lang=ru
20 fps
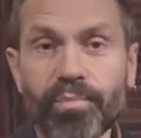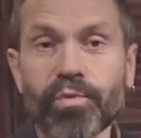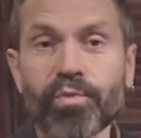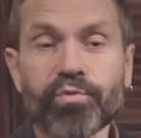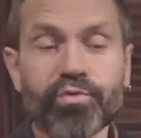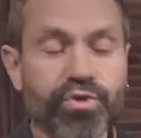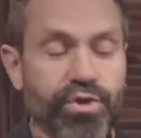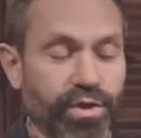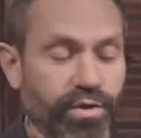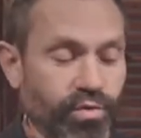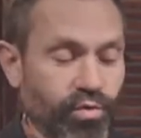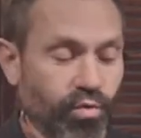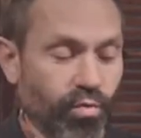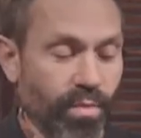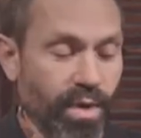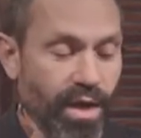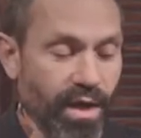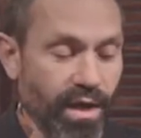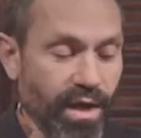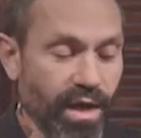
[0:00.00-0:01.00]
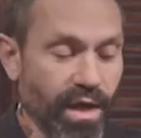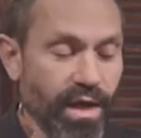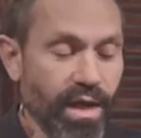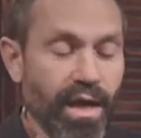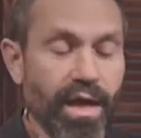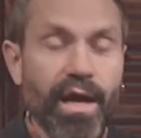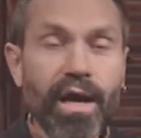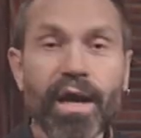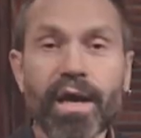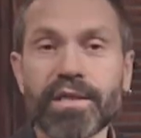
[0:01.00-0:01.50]
получал
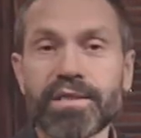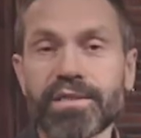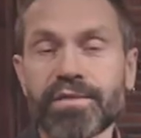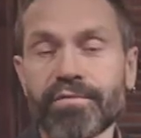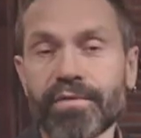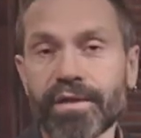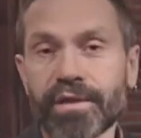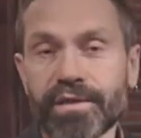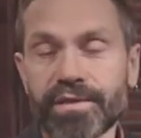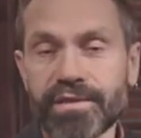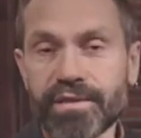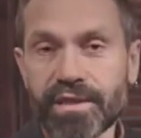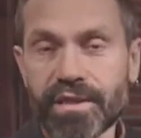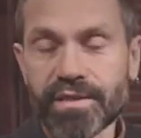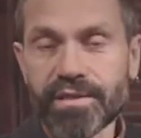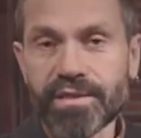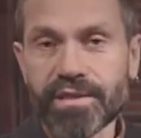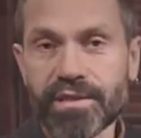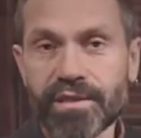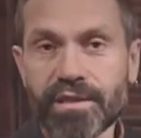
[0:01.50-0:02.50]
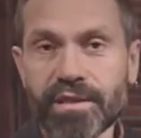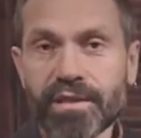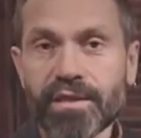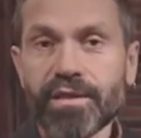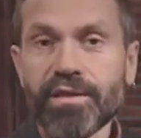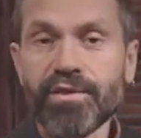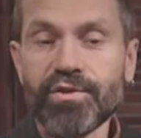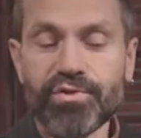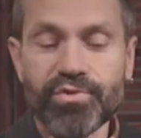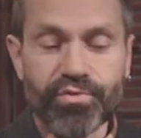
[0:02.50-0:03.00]
тумака от своих дядей
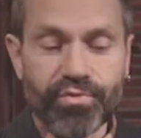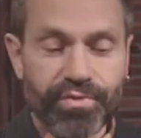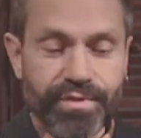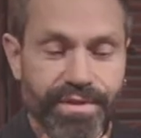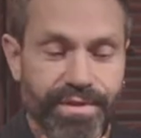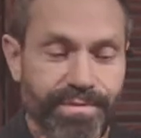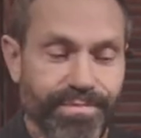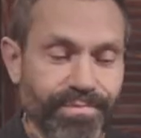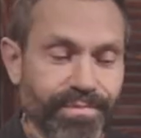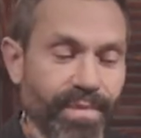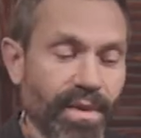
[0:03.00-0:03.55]
и тетей.